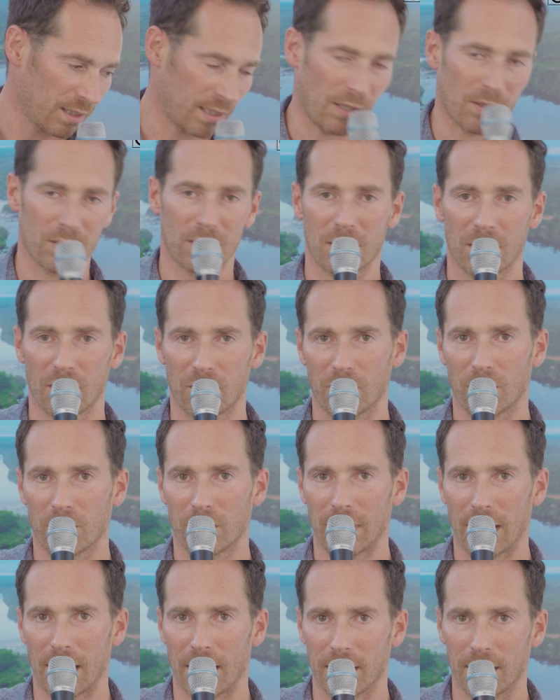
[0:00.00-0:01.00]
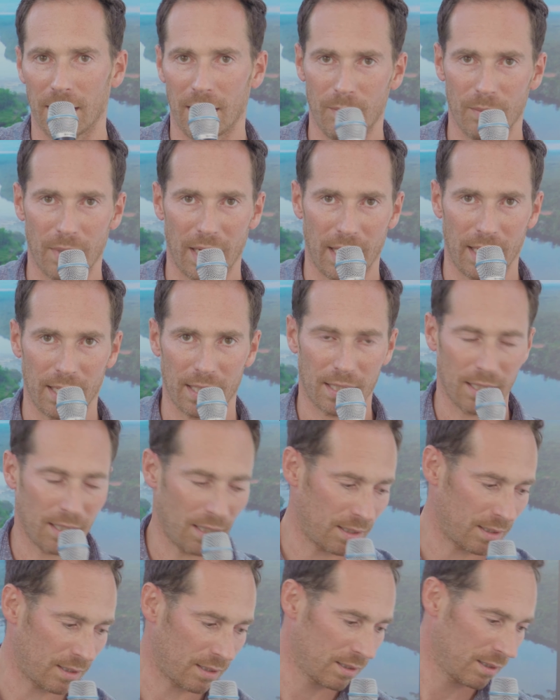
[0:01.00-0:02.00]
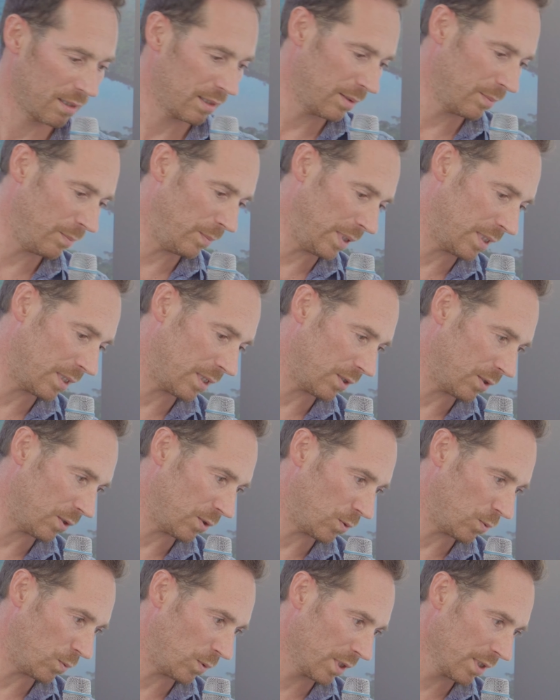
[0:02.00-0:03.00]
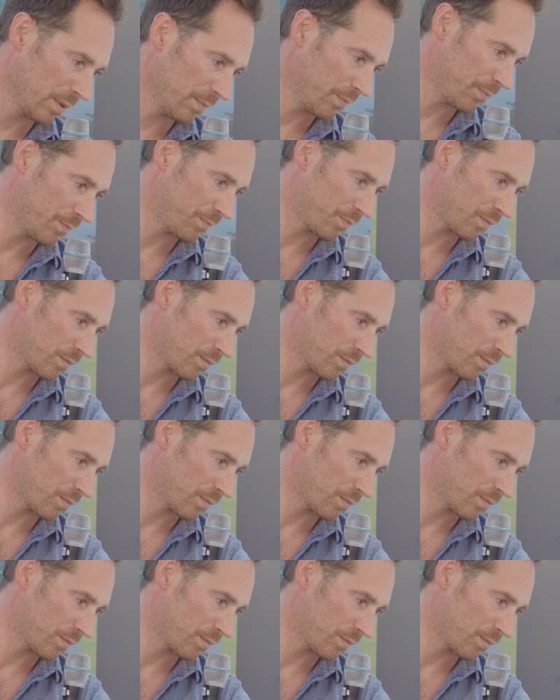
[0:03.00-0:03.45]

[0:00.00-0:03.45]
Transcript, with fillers: Tausenden von Jahren im Einklang mit der Natur